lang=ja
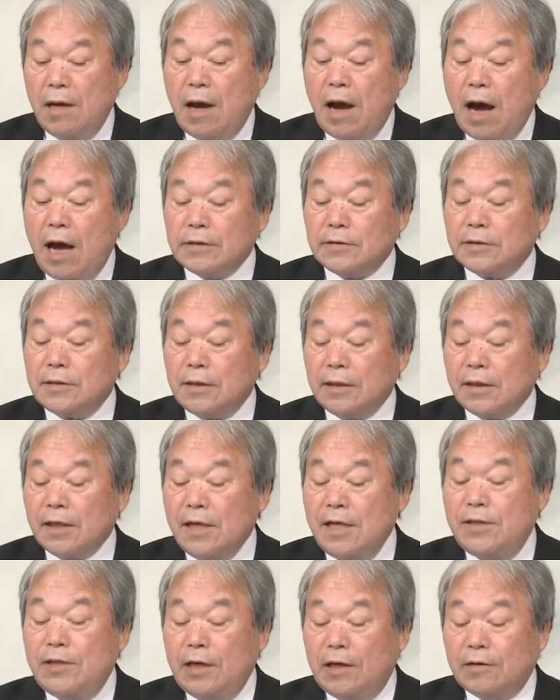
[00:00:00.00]
外れた原
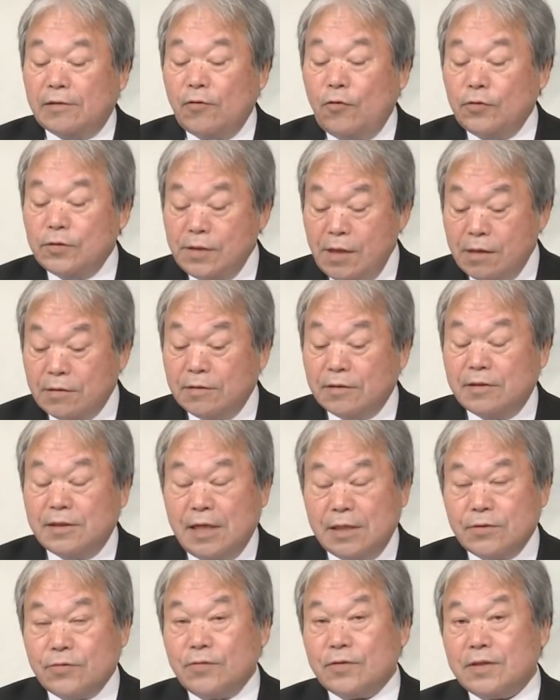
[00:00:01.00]
因っていうのはおそらく
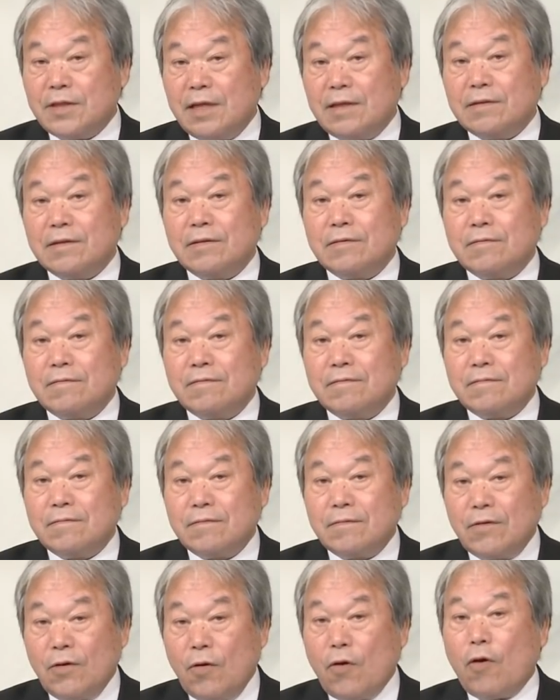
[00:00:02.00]
北朝鮮
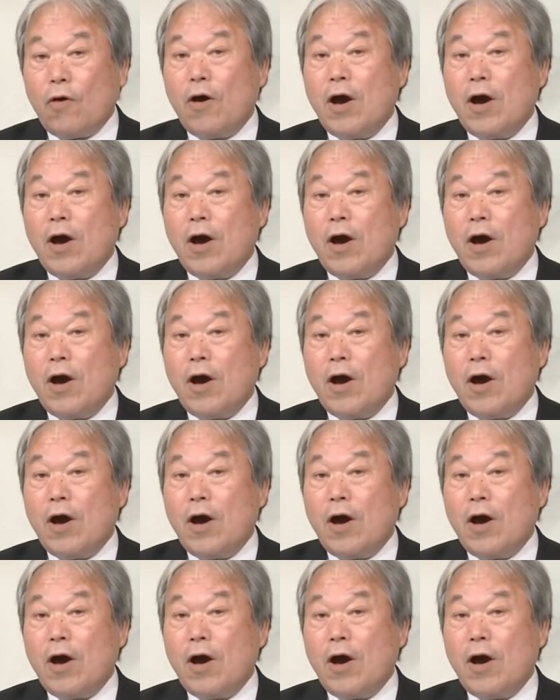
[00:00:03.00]
と